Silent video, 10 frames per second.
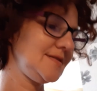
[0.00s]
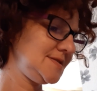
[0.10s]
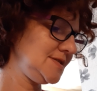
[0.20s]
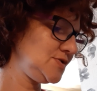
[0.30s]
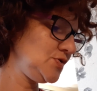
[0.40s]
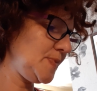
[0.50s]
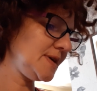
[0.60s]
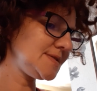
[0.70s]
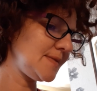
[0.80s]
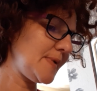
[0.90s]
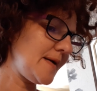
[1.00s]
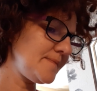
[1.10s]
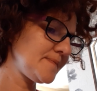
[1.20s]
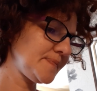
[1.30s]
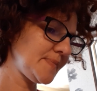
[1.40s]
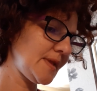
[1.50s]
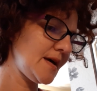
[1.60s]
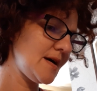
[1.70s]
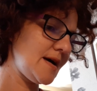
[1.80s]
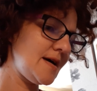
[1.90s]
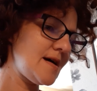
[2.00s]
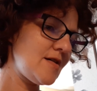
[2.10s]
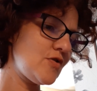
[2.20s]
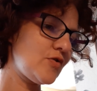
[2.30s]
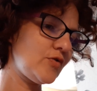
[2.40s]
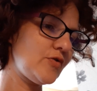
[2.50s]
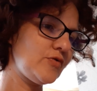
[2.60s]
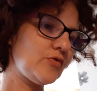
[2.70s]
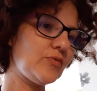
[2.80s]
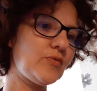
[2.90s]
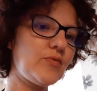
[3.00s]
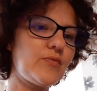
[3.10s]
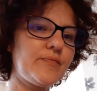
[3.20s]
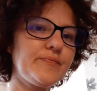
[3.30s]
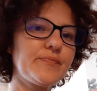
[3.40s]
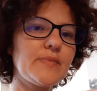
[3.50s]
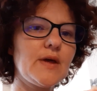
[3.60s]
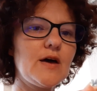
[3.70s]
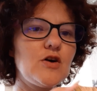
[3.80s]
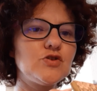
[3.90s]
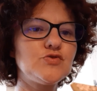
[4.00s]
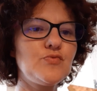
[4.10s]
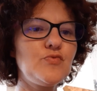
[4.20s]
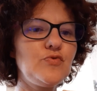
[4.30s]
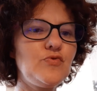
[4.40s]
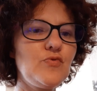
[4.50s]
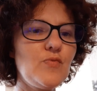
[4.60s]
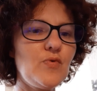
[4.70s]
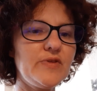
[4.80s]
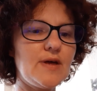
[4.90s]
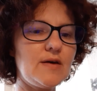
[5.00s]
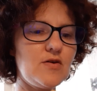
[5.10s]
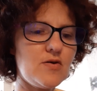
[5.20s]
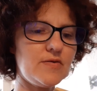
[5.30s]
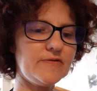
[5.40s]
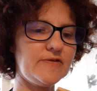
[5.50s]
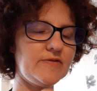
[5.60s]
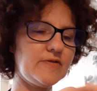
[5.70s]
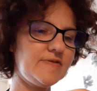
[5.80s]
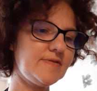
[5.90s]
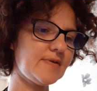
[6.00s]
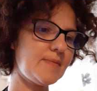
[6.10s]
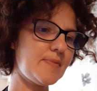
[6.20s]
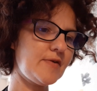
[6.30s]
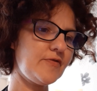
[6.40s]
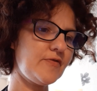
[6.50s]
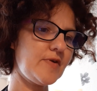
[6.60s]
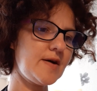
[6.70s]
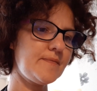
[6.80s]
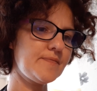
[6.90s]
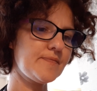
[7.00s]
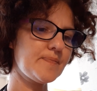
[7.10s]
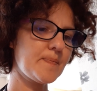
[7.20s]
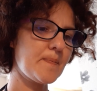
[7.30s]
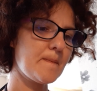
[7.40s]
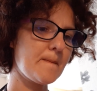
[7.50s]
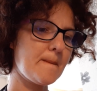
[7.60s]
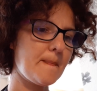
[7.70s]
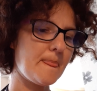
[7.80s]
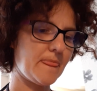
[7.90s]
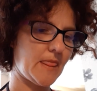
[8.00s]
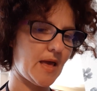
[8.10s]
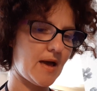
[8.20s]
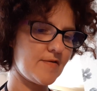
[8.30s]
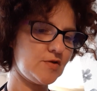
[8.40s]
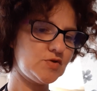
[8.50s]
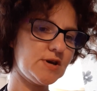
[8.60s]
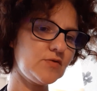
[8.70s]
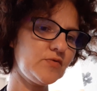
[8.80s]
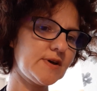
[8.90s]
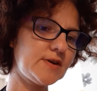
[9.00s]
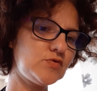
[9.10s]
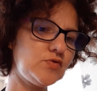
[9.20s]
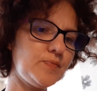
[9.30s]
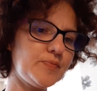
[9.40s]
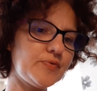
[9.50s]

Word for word: c'est super sympa, et alors euh, ton, je me demande d'ailleurs si ce ne serait pas fait avec du carton de récup,